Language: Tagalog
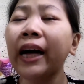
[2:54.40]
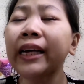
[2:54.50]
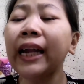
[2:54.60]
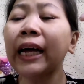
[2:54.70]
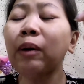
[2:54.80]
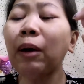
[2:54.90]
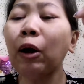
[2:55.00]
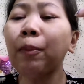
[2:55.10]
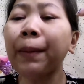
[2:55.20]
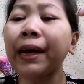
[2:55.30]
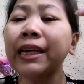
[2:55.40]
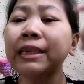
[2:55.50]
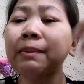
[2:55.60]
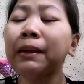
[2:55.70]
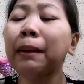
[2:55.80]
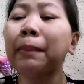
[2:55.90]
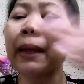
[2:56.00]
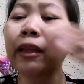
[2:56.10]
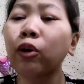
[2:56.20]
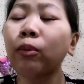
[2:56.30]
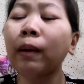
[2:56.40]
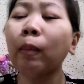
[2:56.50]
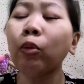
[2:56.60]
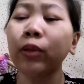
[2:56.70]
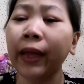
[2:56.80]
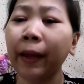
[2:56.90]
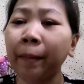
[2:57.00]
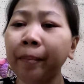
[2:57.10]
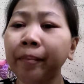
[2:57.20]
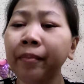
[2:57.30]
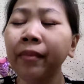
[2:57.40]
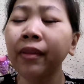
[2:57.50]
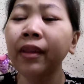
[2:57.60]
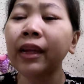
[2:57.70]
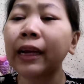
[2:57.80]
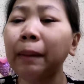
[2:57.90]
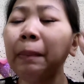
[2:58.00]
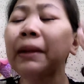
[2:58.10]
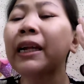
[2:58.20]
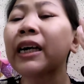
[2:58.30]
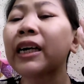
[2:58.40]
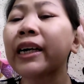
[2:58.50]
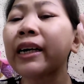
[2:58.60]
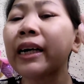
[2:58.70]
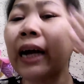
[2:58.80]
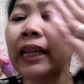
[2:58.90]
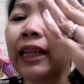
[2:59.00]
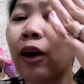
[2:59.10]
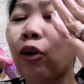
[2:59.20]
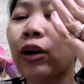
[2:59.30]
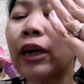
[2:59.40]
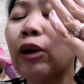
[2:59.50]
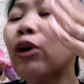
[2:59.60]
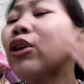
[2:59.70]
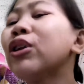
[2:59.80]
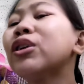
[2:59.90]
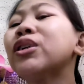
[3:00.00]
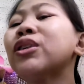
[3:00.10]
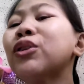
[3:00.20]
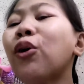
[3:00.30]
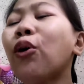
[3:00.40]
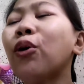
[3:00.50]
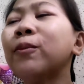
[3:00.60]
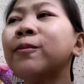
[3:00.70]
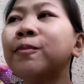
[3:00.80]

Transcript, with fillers: ang ginagawa ko pa is, na-blend ko mabuti. Kapag na cut ako ganon. So,